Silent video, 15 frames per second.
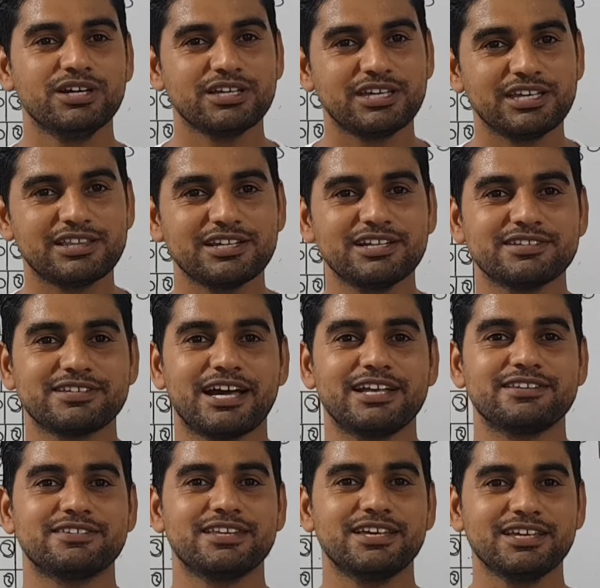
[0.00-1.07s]
कितने साइज
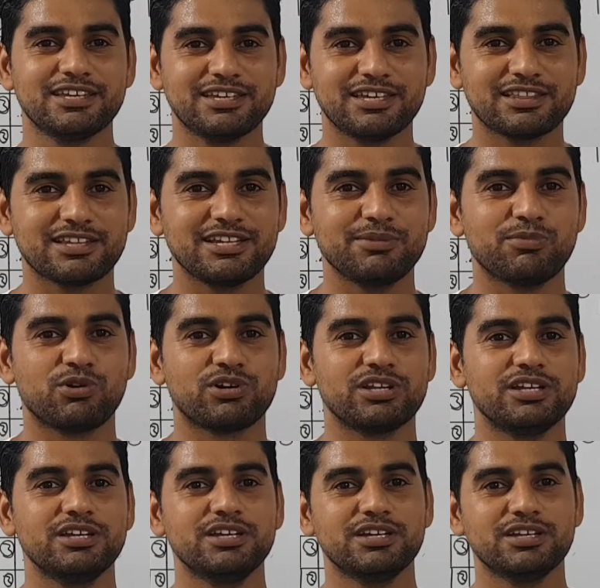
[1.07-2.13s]
से कितनी मोटी